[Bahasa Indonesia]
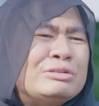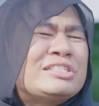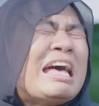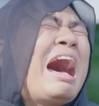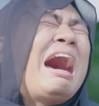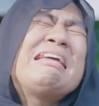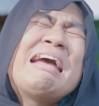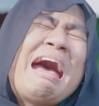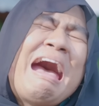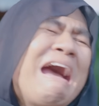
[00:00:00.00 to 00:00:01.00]
tuh
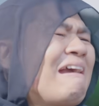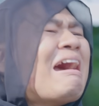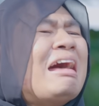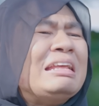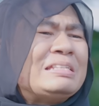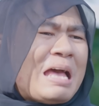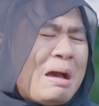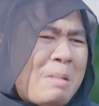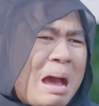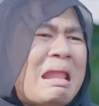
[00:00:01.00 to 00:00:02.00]
sayang kali
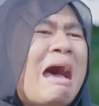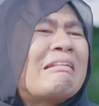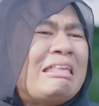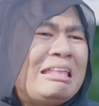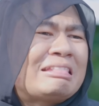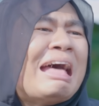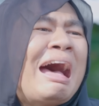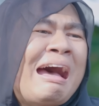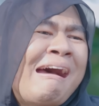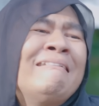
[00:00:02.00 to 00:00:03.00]
sama anak
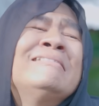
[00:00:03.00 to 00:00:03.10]
kita.